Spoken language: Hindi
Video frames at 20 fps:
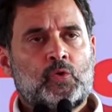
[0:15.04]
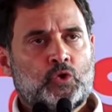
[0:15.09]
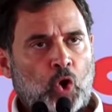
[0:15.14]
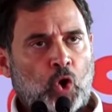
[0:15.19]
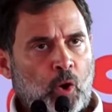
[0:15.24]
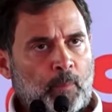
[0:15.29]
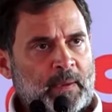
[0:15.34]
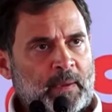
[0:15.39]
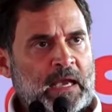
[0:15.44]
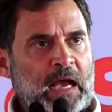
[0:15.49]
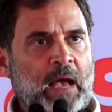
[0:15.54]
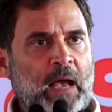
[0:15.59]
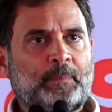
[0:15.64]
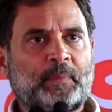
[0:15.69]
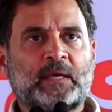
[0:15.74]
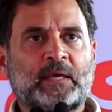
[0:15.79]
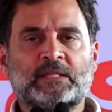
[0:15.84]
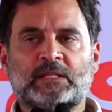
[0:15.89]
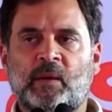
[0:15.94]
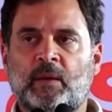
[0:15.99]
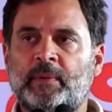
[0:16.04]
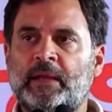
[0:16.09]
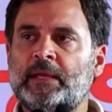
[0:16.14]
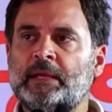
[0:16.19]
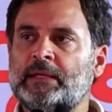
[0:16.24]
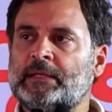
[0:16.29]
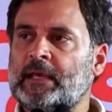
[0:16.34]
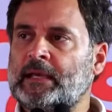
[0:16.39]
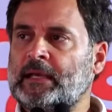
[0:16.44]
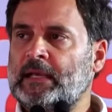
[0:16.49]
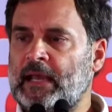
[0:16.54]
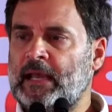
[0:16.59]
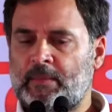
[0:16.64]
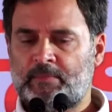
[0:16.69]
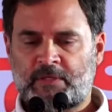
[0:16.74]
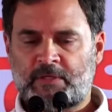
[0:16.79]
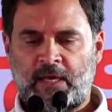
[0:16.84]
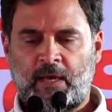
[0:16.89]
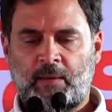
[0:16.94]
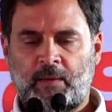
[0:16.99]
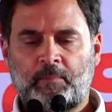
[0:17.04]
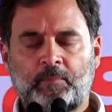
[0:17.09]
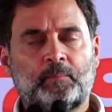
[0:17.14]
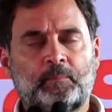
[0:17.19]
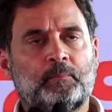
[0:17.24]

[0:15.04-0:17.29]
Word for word: जो भी आपकी जमीन की क्लेम्स हैं